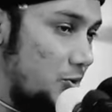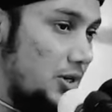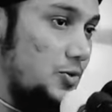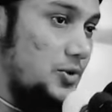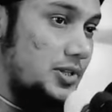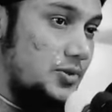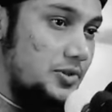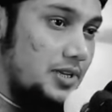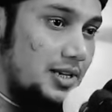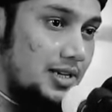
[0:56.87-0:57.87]
দোয়া করতে
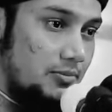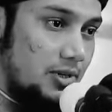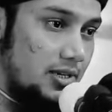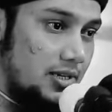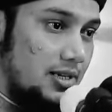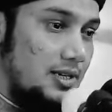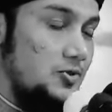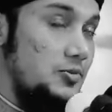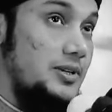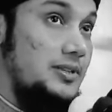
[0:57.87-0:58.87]
করতে আল্লাহকে বলেন আল্লাহ
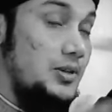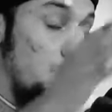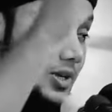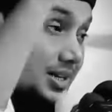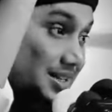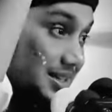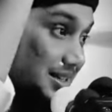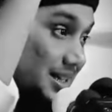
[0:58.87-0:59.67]
তোমার তাওহিদের